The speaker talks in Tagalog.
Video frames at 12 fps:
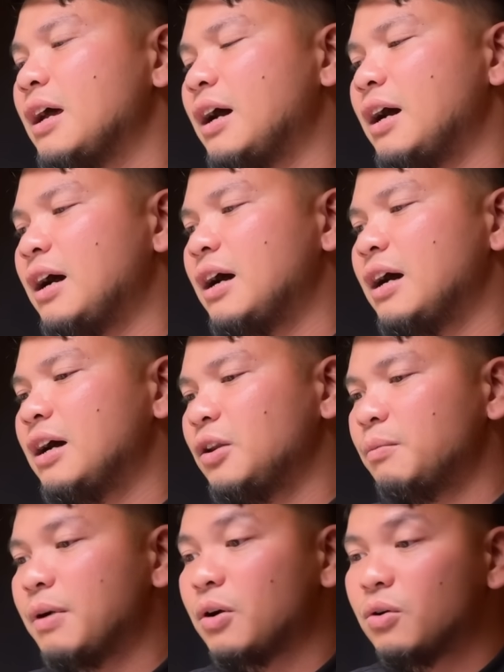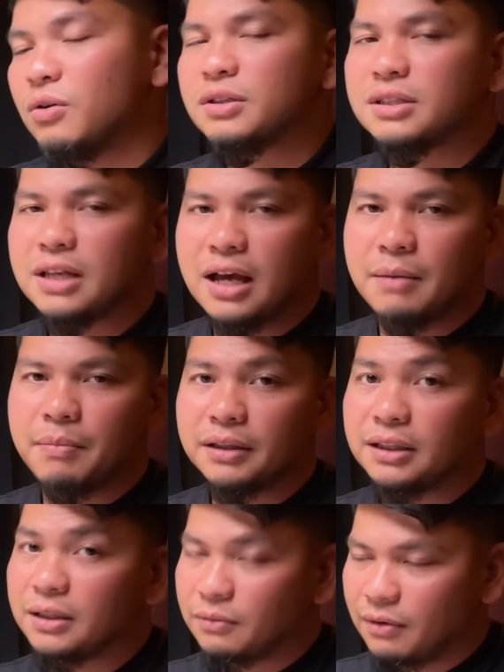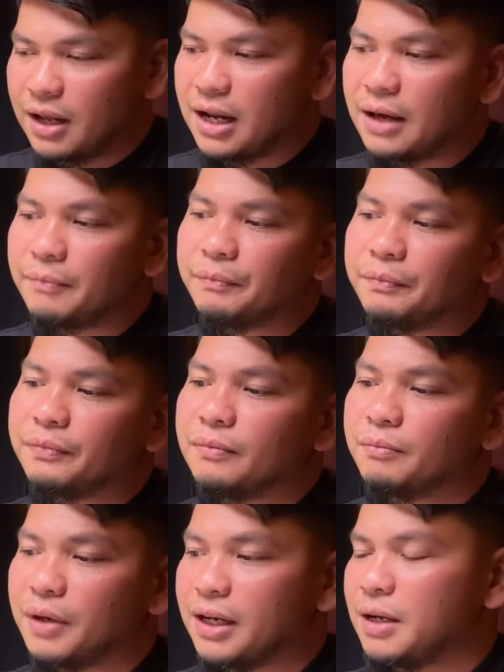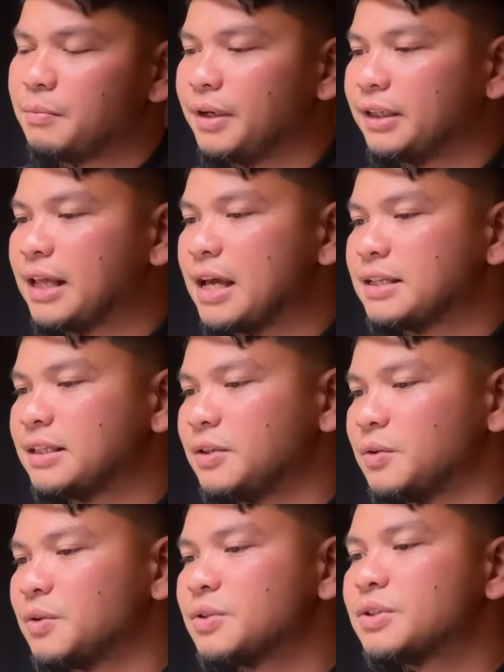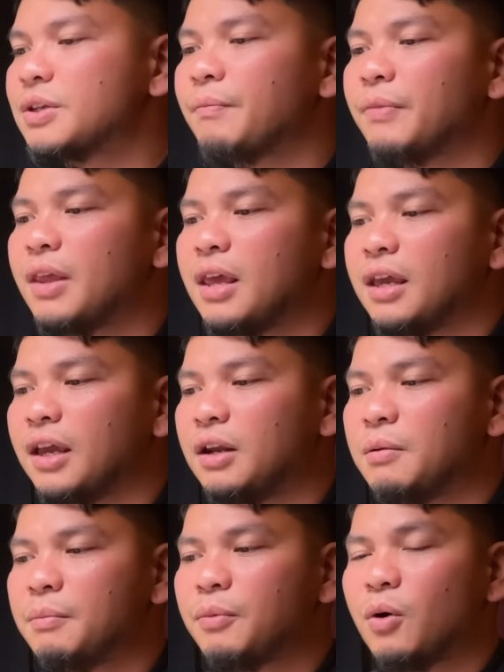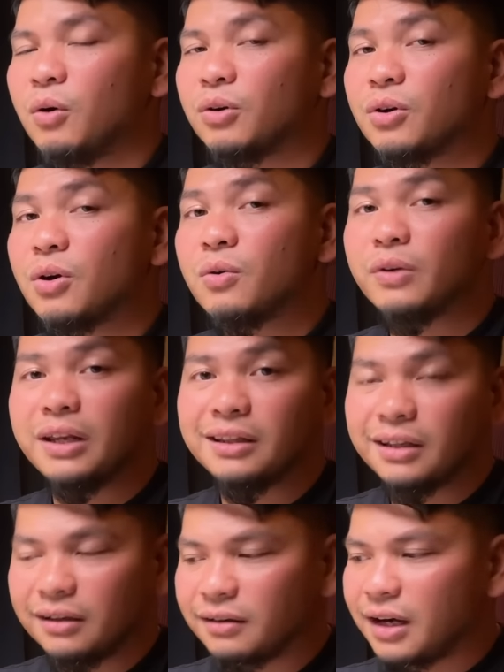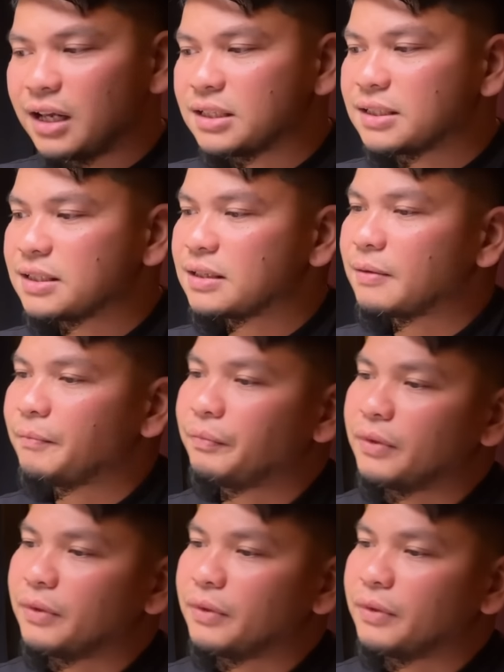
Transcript: Uh, lumago sa pagtitiwala, pananampalataya sa Diyos ngayon naman po, grow in the grace.